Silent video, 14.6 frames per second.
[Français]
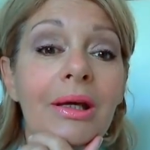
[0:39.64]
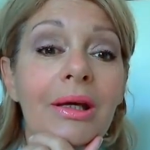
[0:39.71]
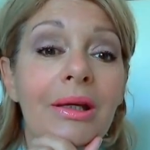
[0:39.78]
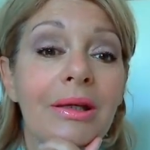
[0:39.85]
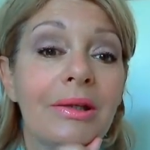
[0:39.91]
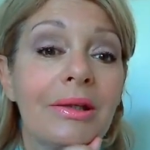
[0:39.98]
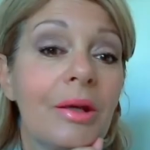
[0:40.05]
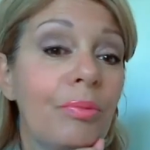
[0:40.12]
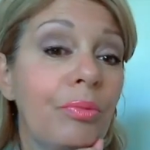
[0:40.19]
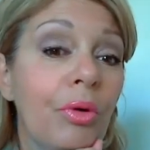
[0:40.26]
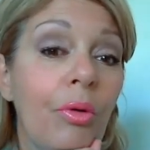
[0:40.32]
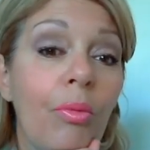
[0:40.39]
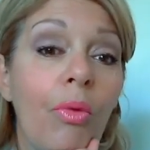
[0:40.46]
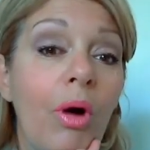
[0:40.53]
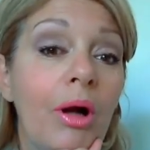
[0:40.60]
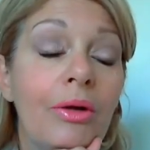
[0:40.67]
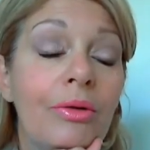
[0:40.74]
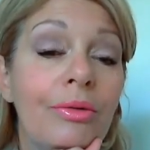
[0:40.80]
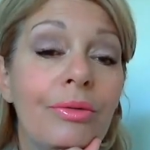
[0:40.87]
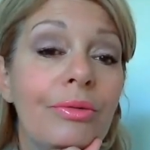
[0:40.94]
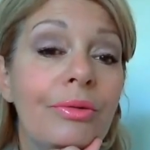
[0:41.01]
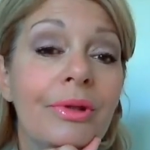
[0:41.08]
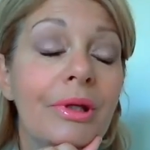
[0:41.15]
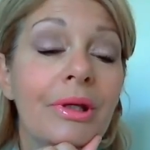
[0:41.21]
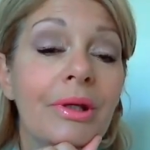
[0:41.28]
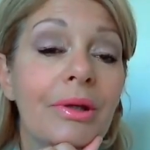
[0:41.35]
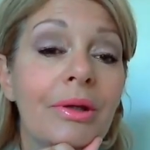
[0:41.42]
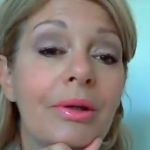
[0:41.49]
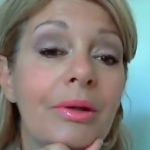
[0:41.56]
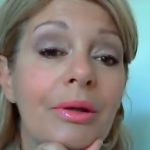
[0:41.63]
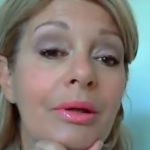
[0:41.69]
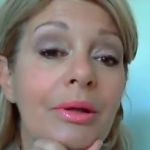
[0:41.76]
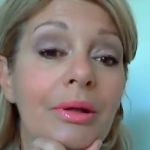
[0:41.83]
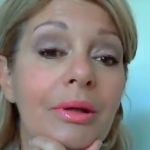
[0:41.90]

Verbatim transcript: qui est pour moi l'une des